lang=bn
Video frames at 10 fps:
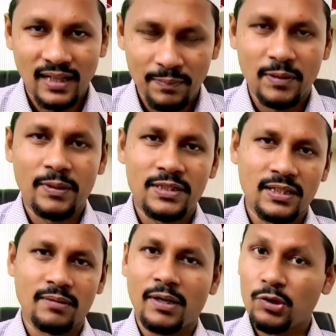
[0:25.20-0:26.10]
আপনার
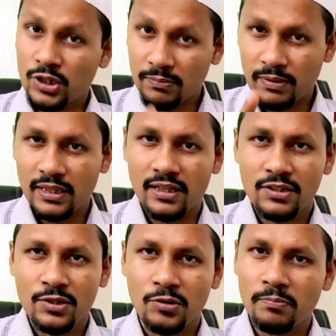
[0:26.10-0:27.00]
বাচ্চার মানসিক বিকাশ
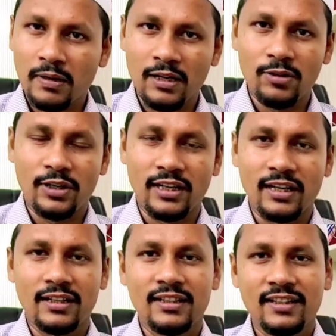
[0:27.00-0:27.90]
খুব ভালো হয়
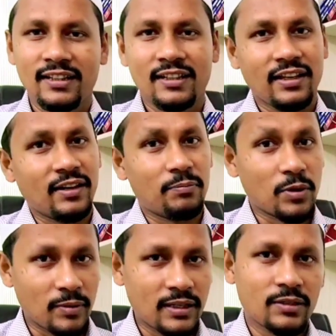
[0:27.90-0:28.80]
নাই এর
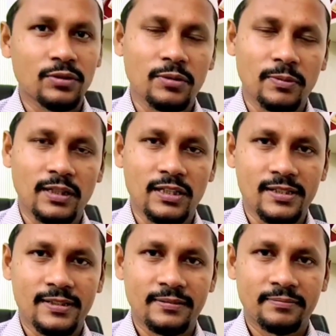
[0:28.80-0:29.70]
প্রমাণ হতে পারে এটি